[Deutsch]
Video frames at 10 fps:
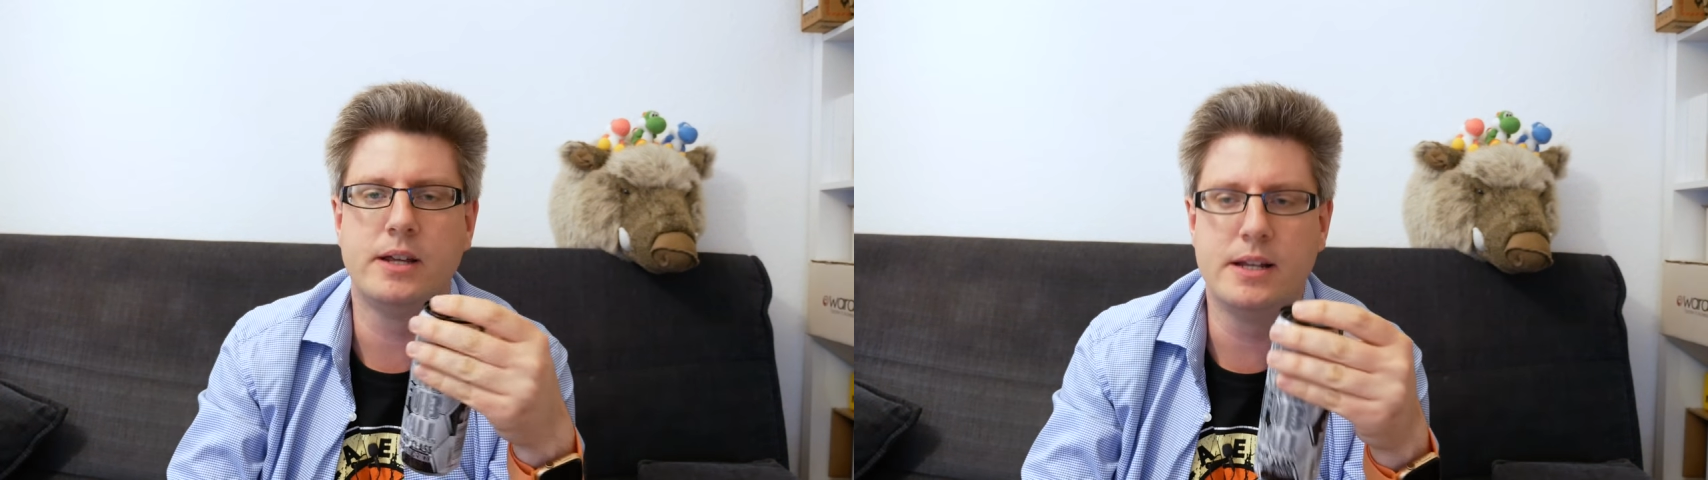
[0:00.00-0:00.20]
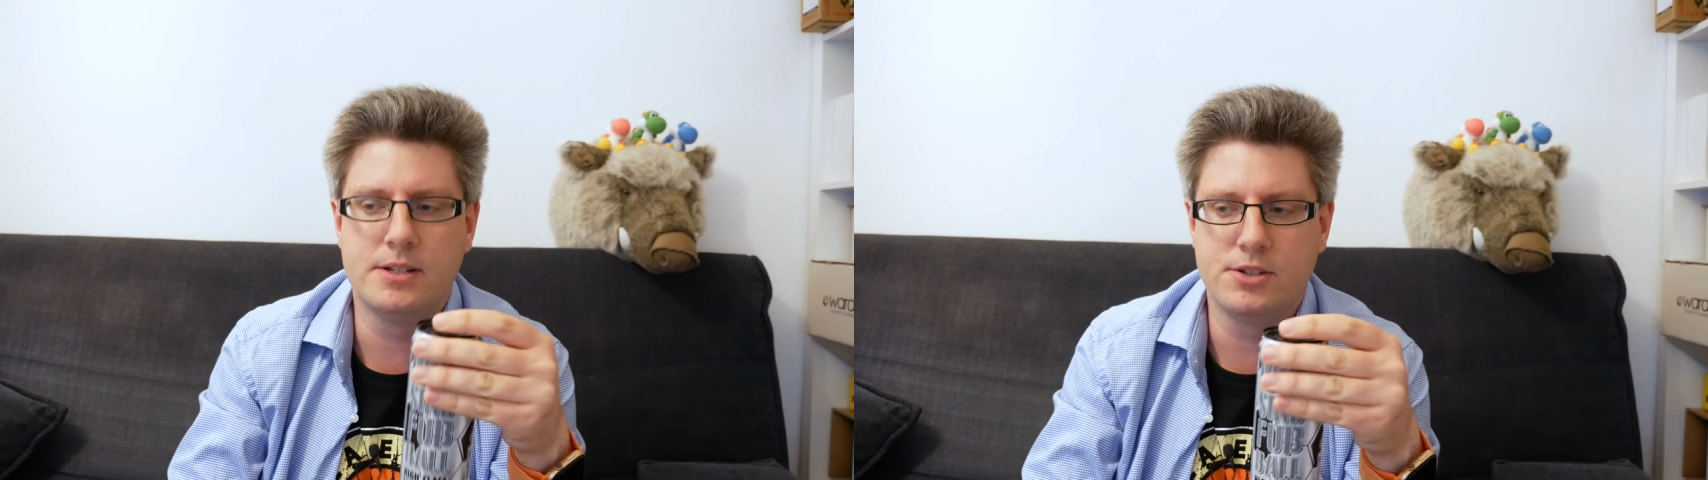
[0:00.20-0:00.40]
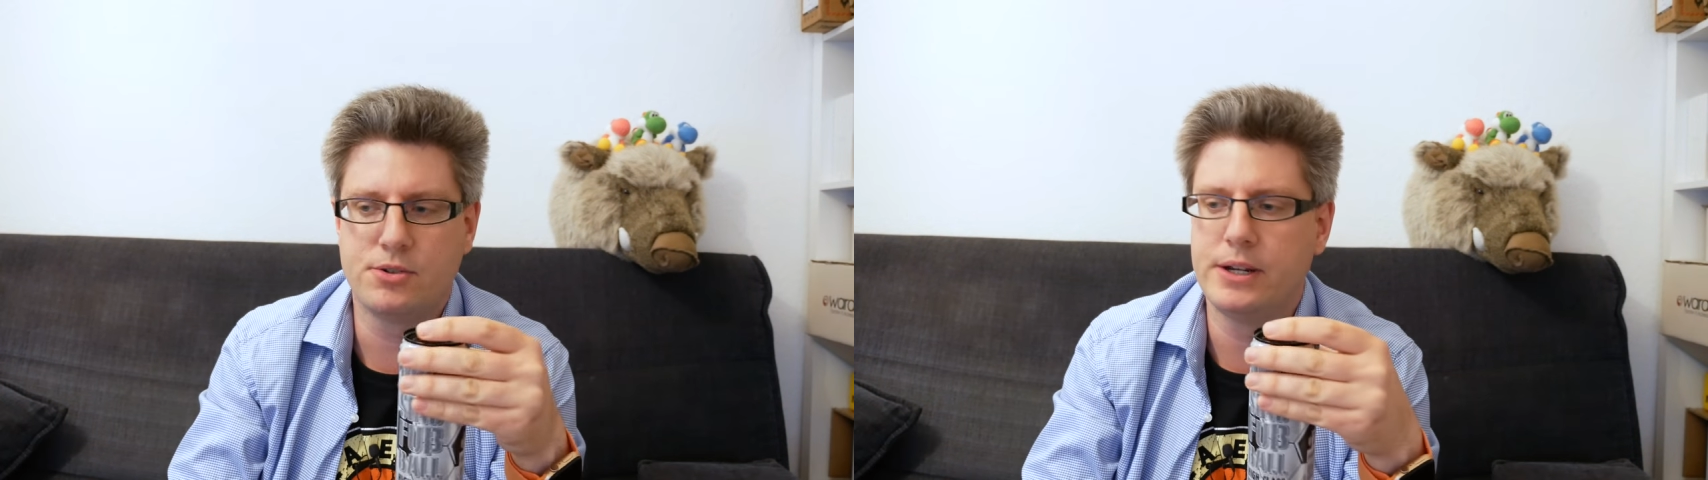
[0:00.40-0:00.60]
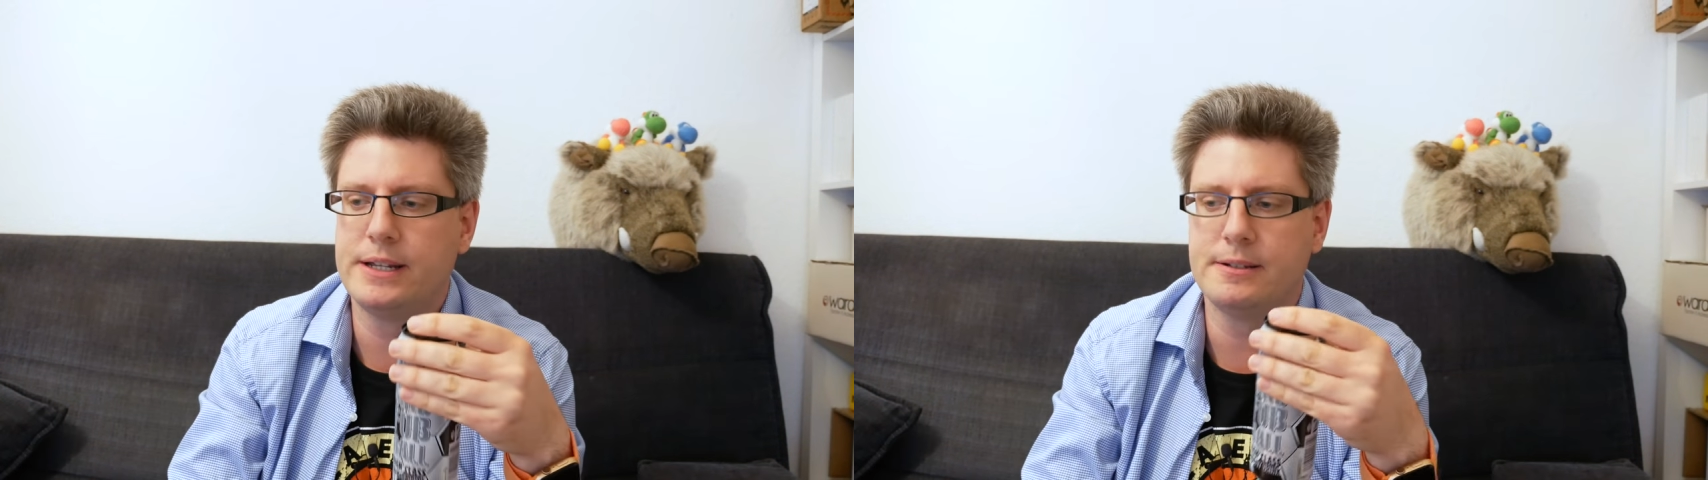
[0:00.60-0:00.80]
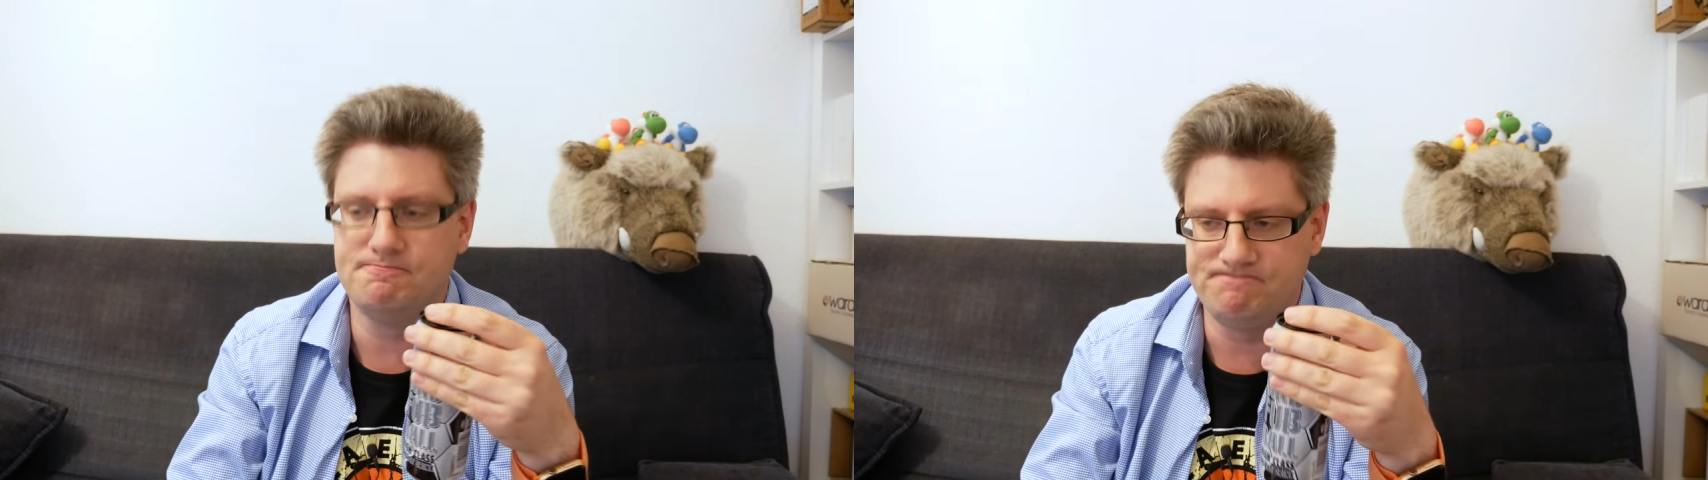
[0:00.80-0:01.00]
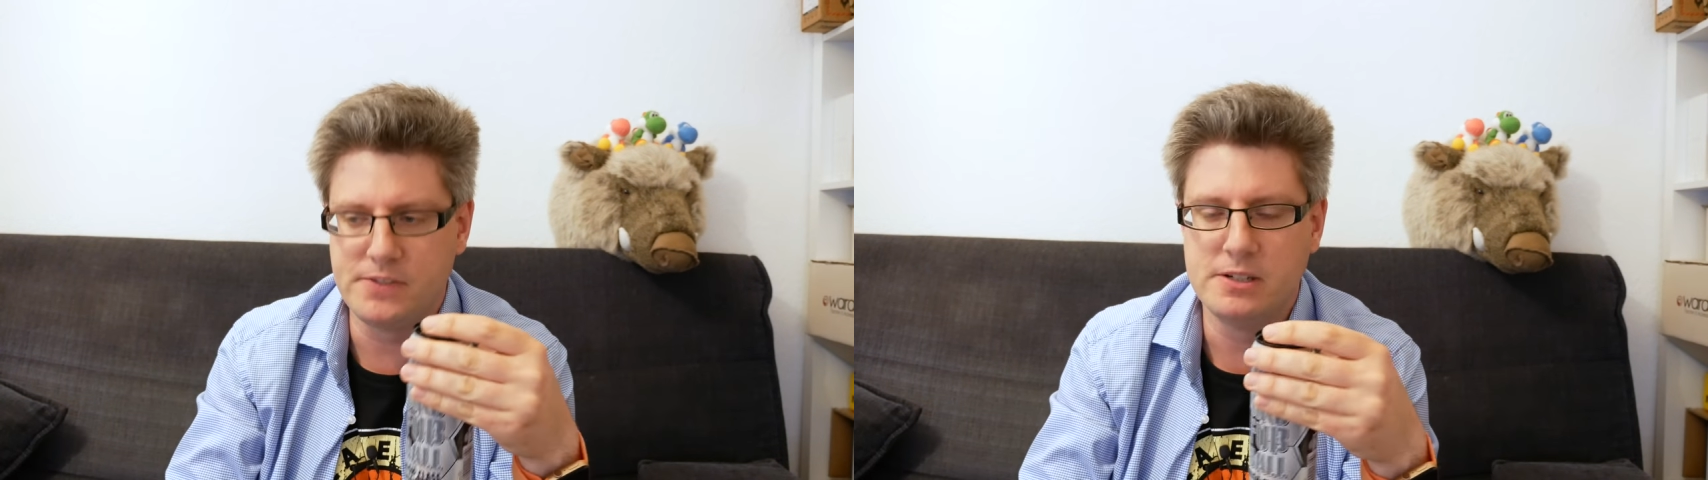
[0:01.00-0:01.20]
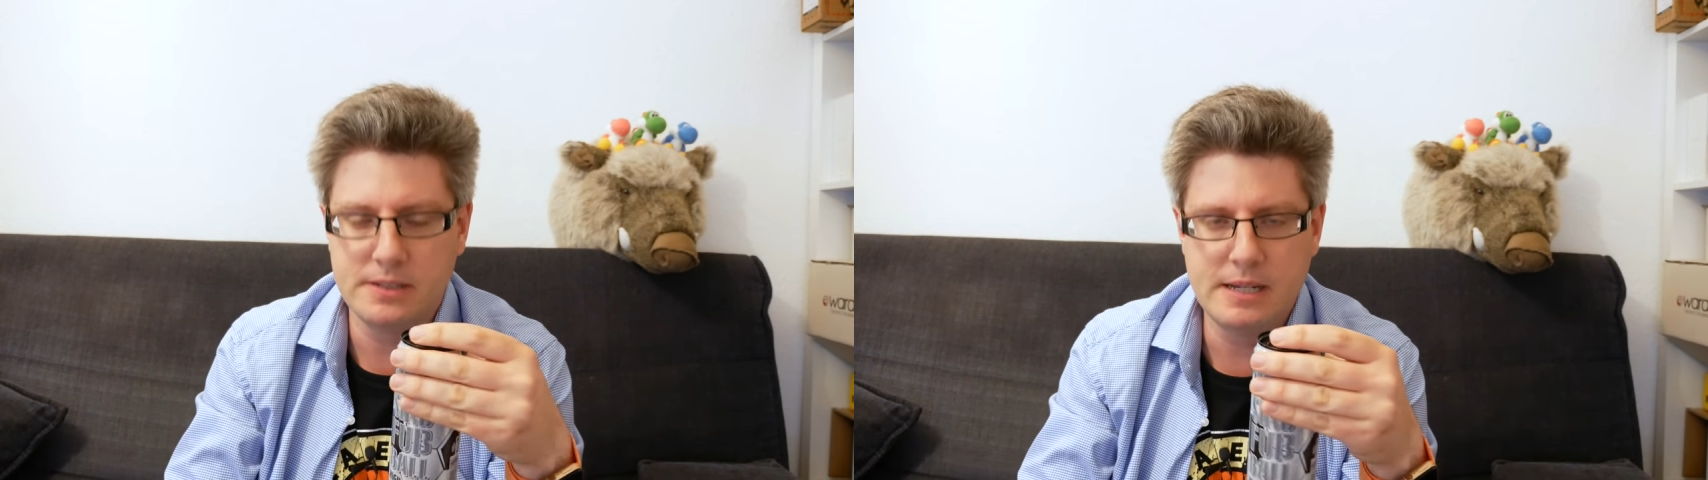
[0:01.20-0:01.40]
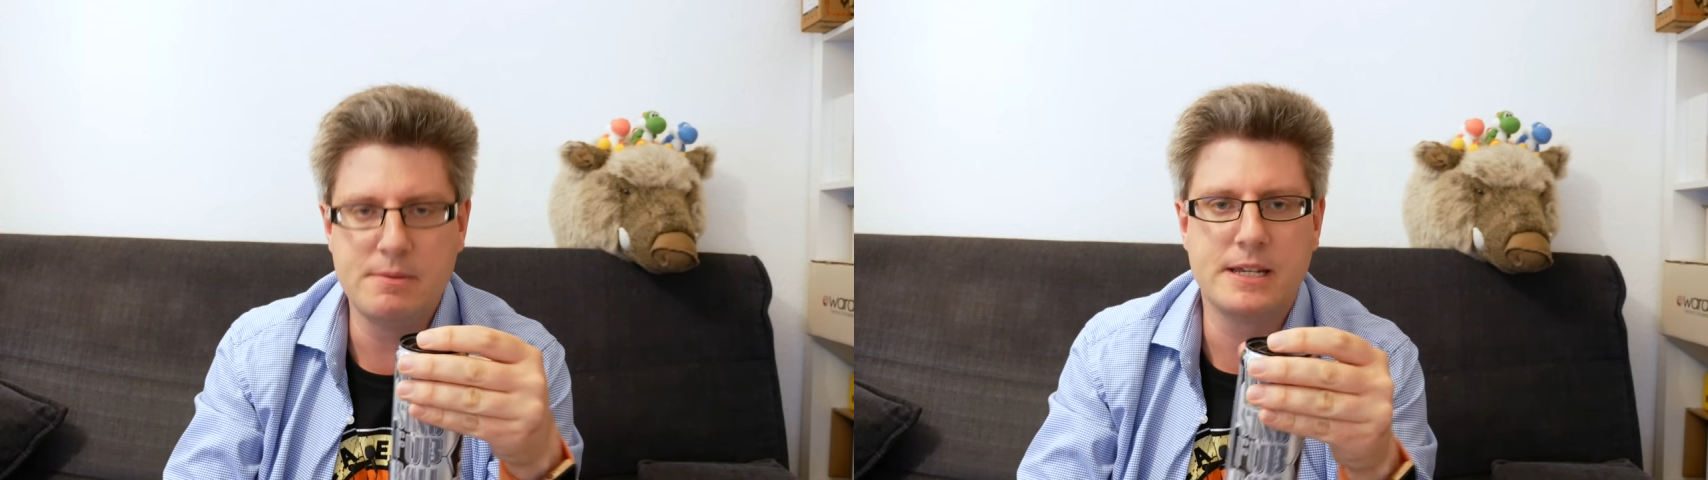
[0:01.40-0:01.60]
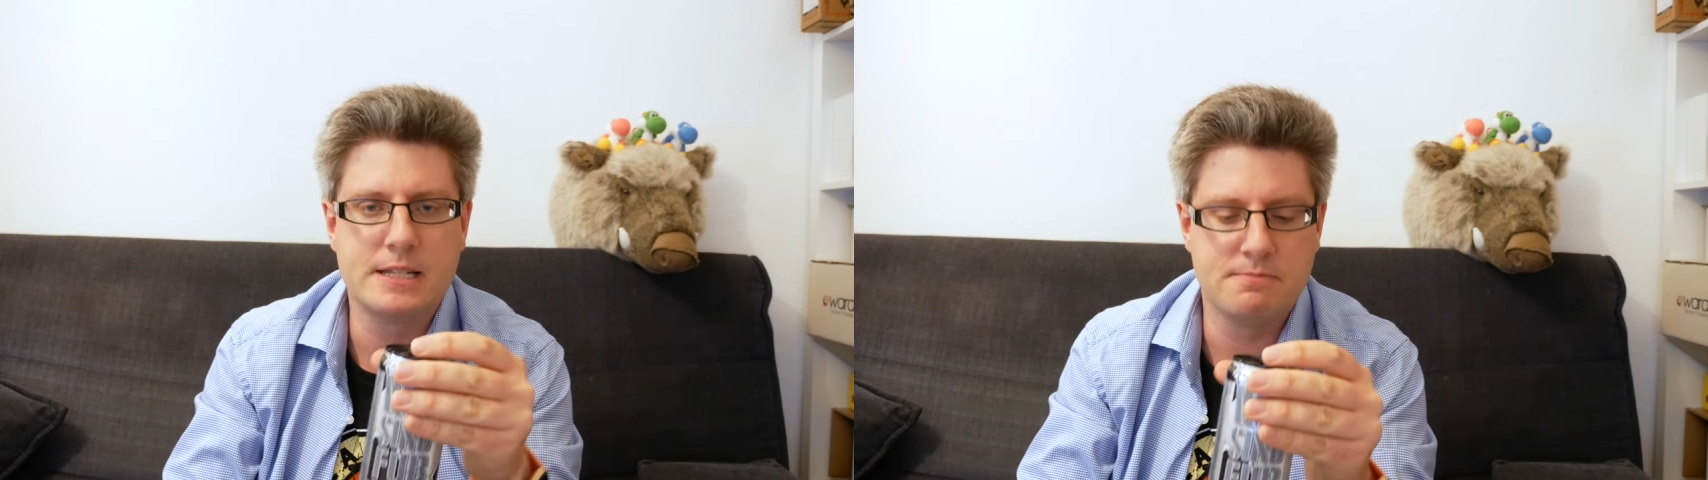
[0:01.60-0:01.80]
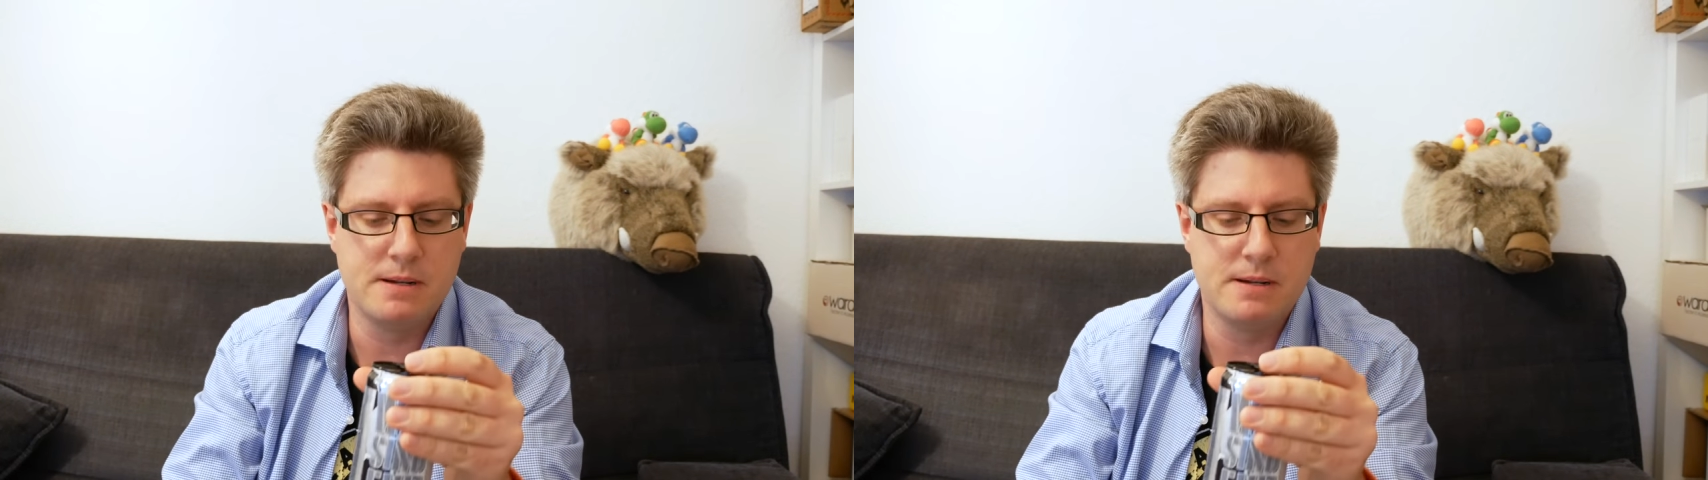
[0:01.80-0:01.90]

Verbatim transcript: Energy Drink, ne, nehme ich jetzt